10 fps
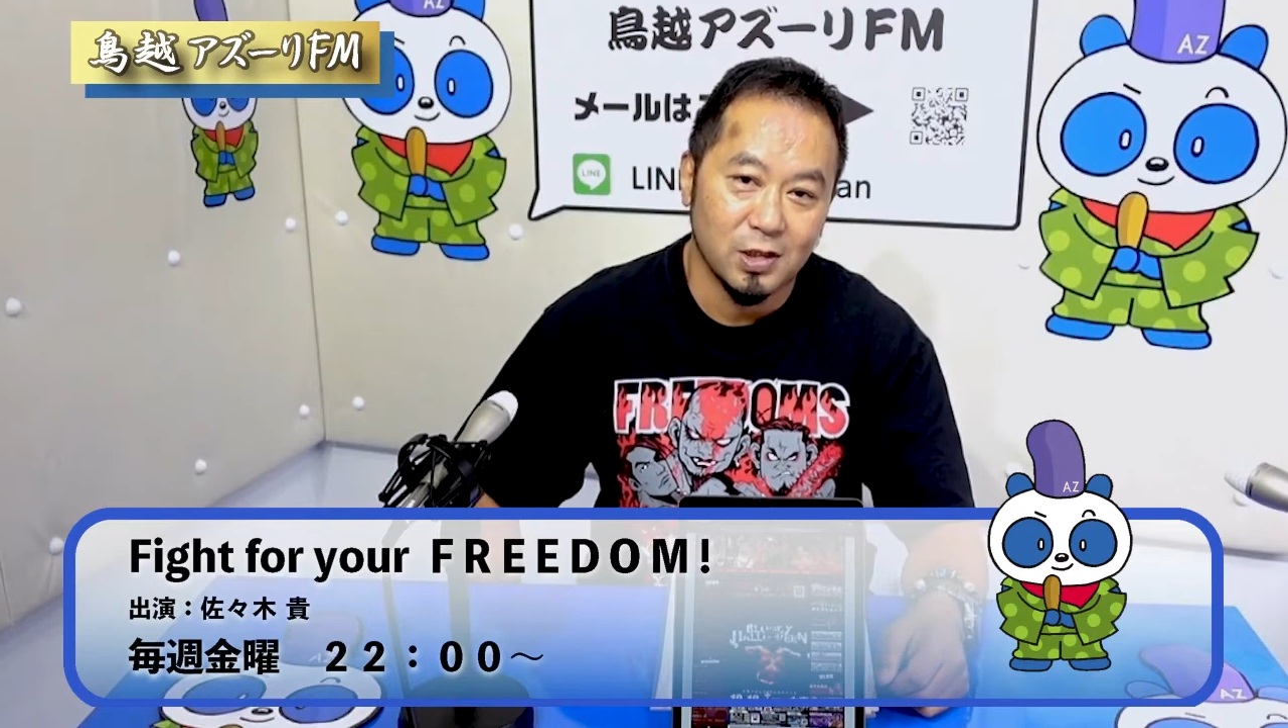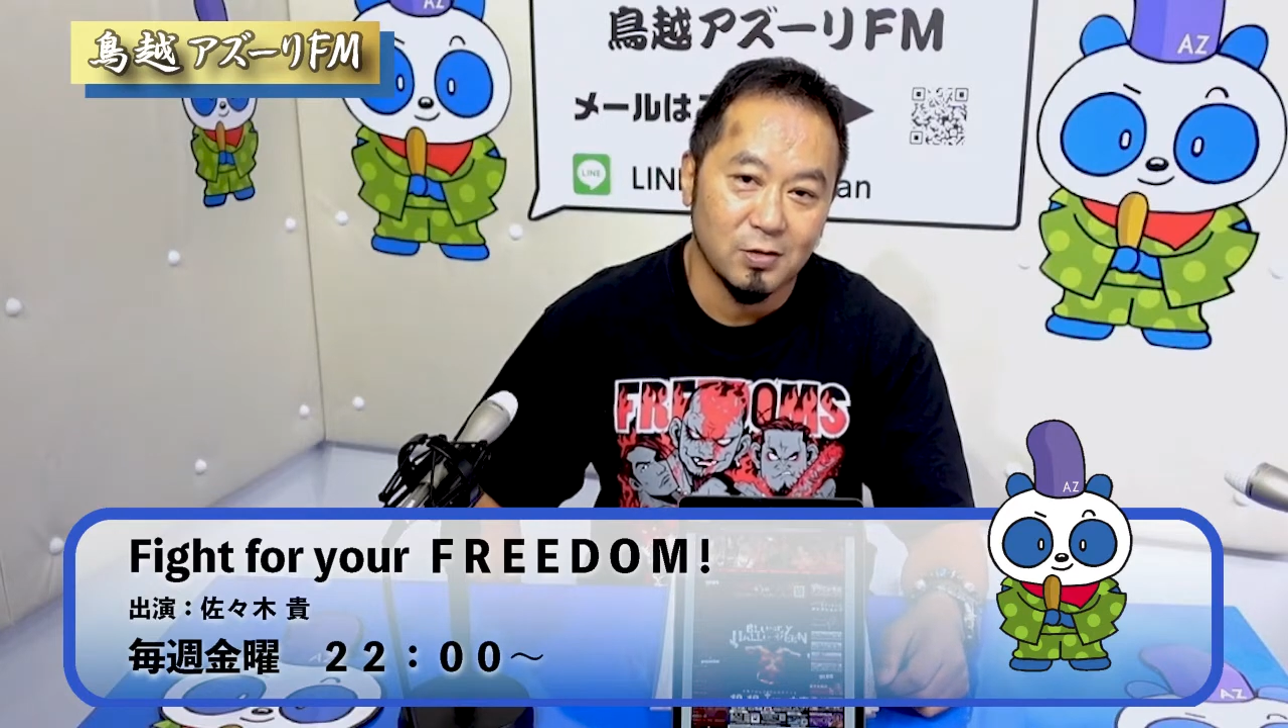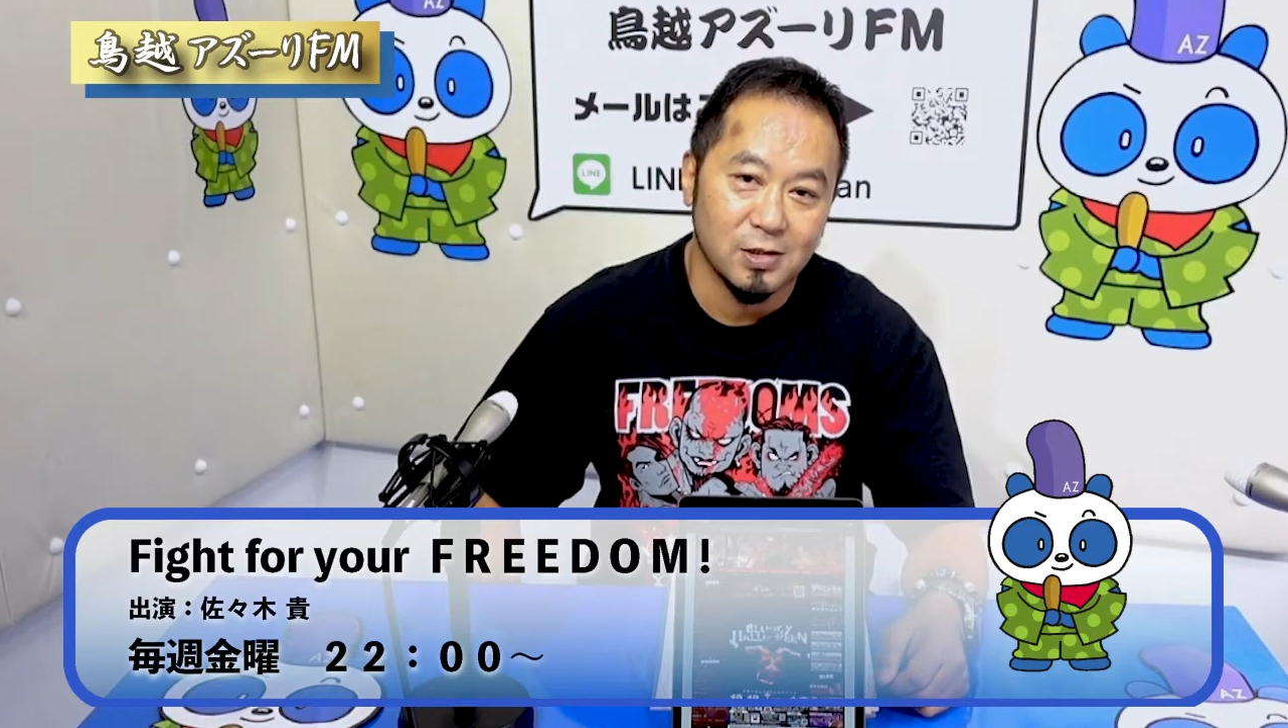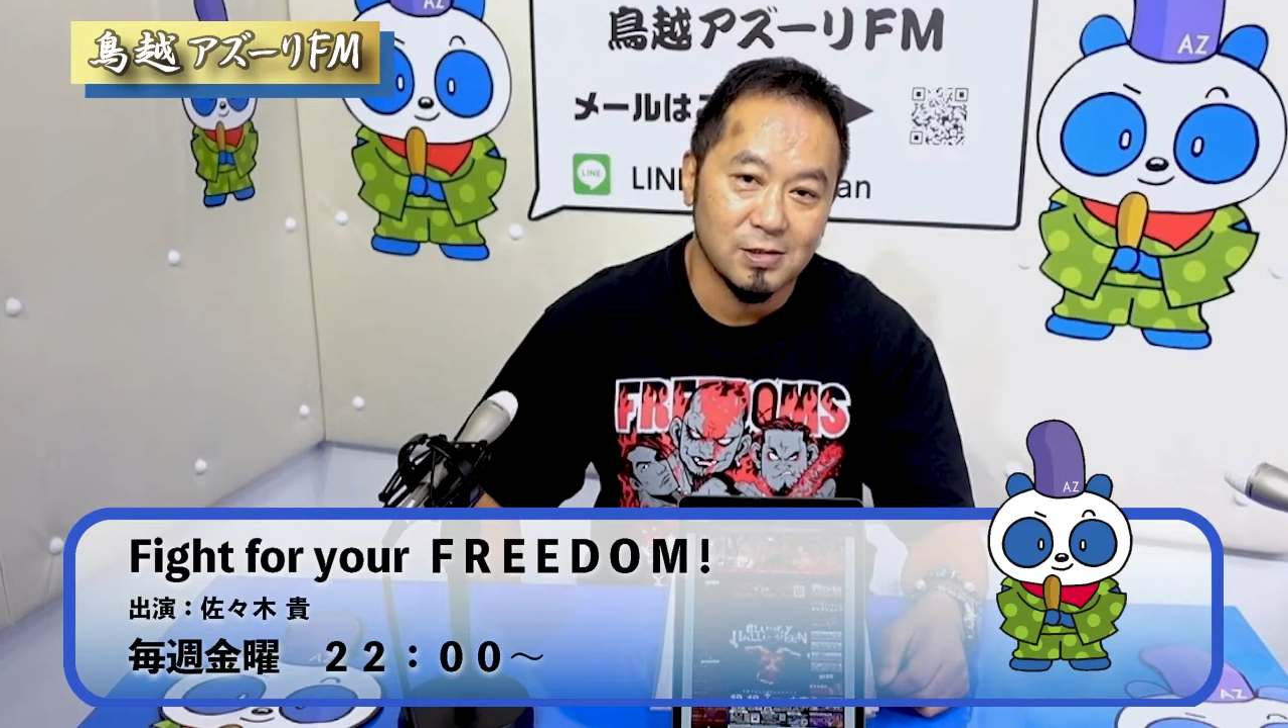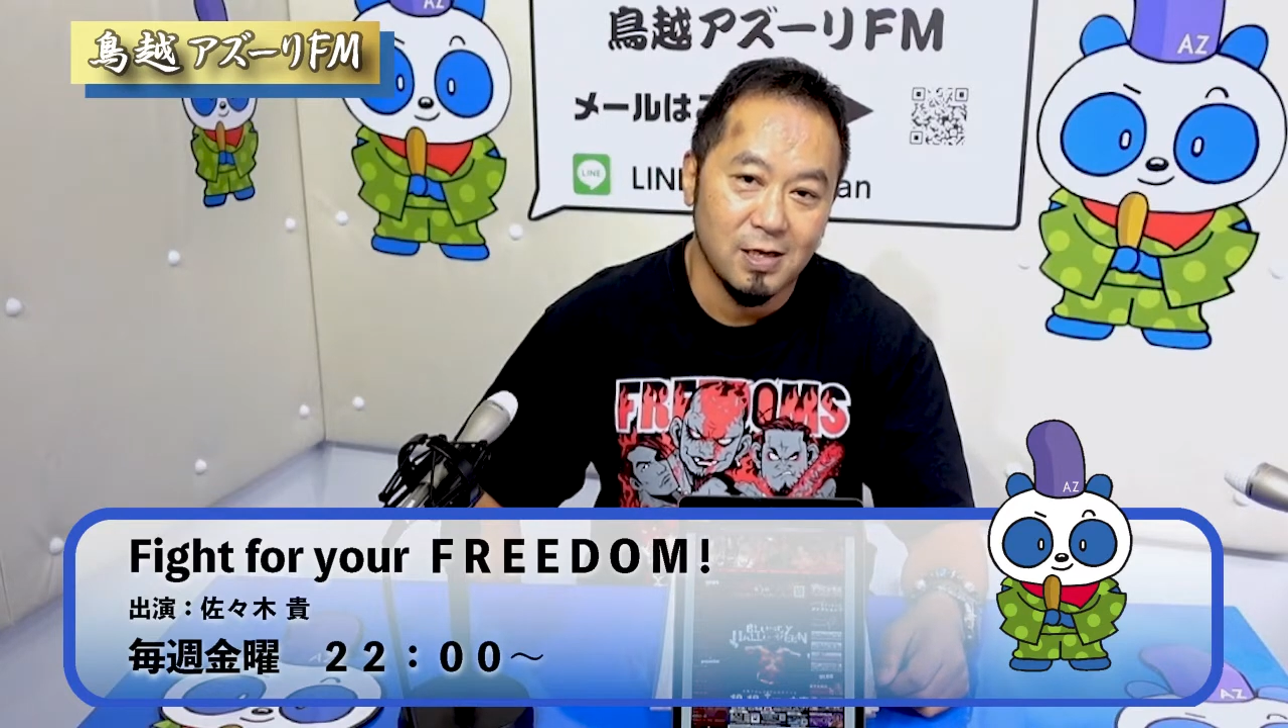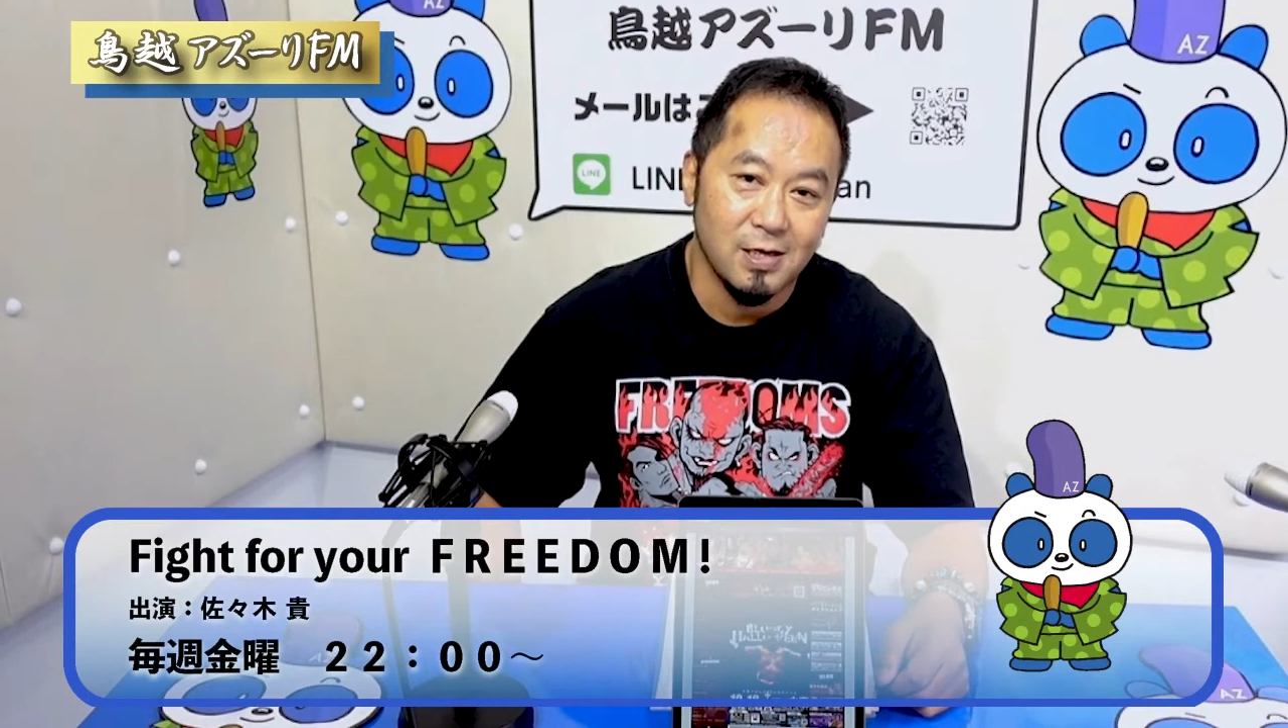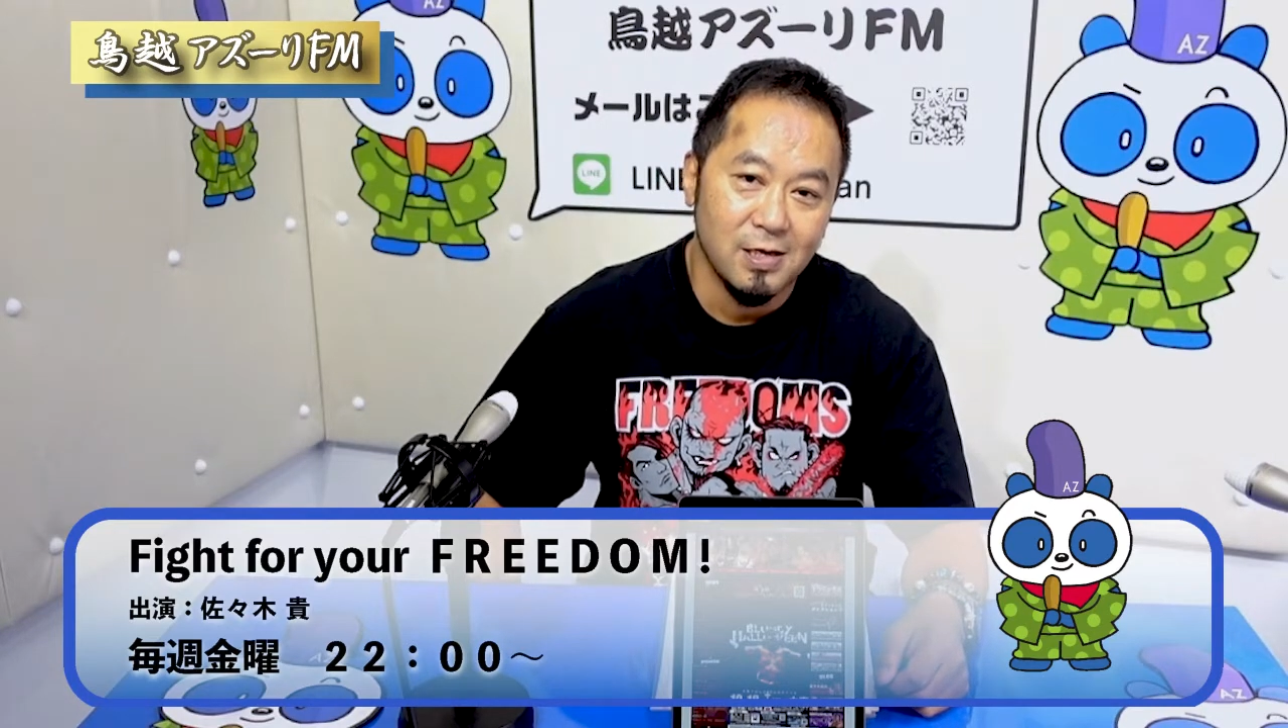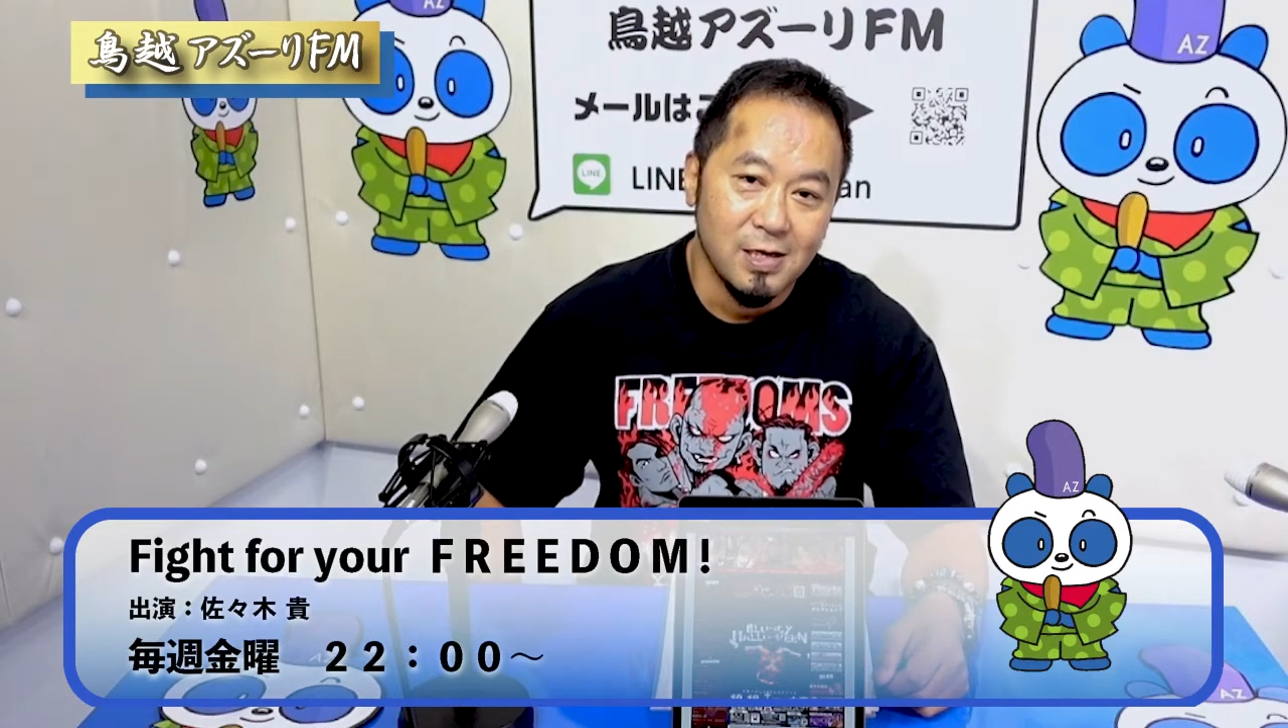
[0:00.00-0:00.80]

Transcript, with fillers: りとかですね、